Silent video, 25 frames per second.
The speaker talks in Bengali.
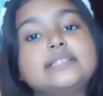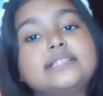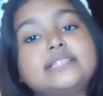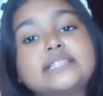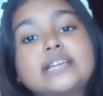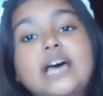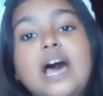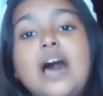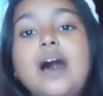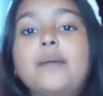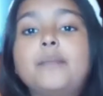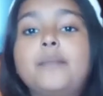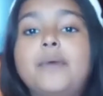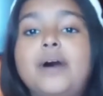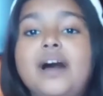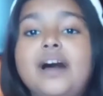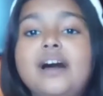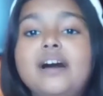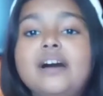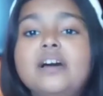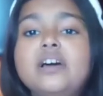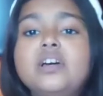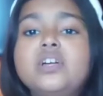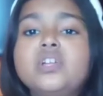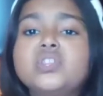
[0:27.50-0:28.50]
জামা
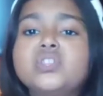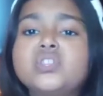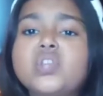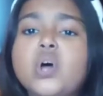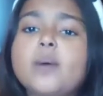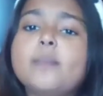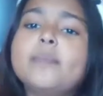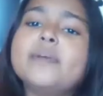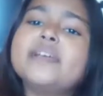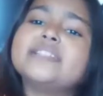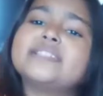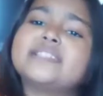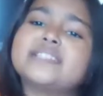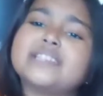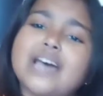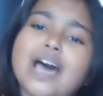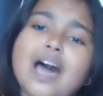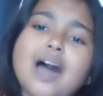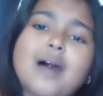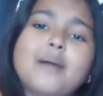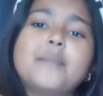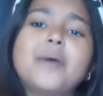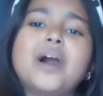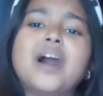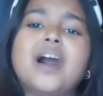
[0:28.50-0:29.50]
তবে
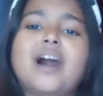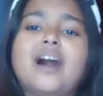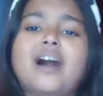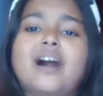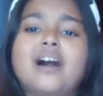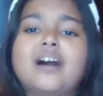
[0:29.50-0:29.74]
জামা